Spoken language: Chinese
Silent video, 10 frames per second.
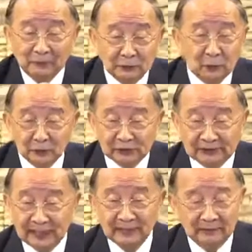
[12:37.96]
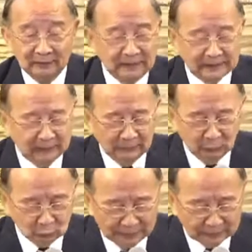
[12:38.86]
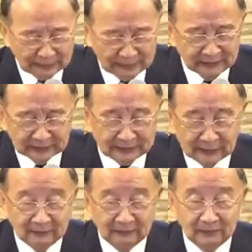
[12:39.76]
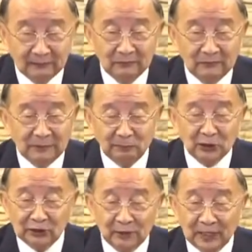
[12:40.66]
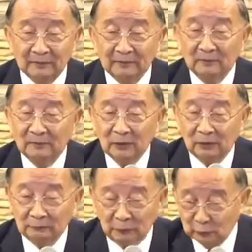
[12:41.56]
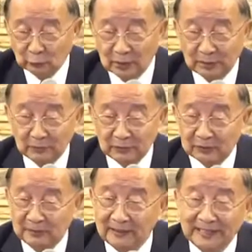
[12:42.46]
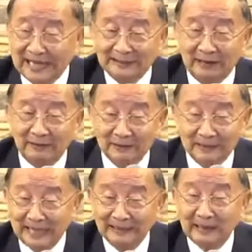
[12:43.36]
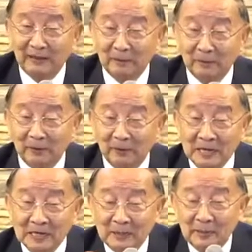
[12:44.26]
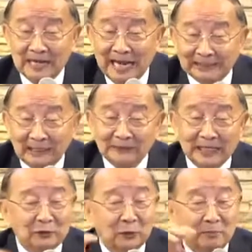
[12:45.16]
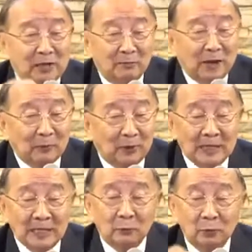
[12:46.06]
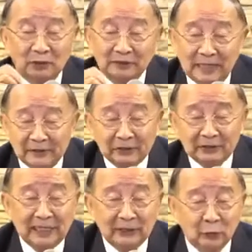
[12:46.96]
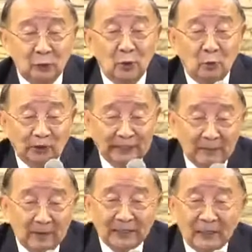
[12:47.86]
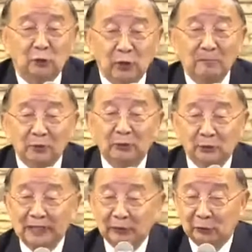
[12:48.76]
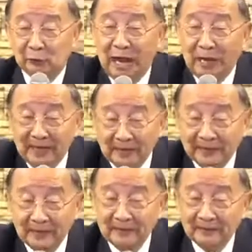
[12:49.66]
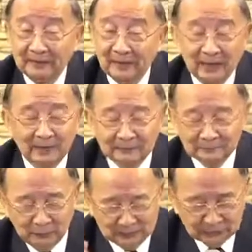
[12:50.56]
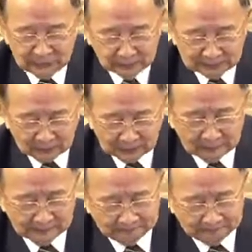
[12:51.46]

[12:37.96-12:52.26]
分钟的时间，你想主啊这件事情你不喜悦，奉主的赐名拿掉，拿掉好不好？因为拿掉他就没有办法。我认识耶稣，我里面要全部属耶稣。阿门。好，我们今日祷告。